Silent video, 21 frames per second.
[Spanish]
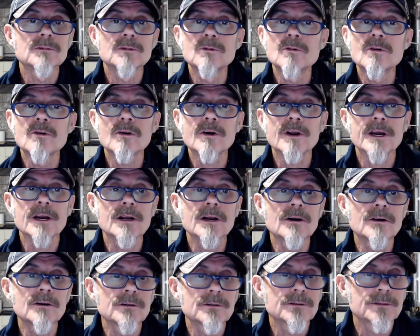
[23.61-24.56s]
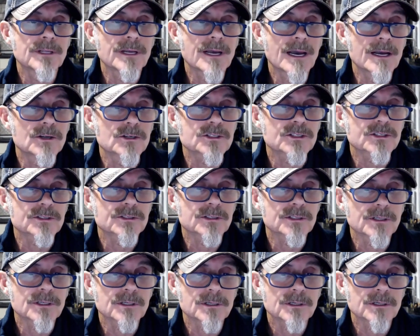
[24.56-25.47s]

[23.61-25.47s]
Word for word: un correo de Airos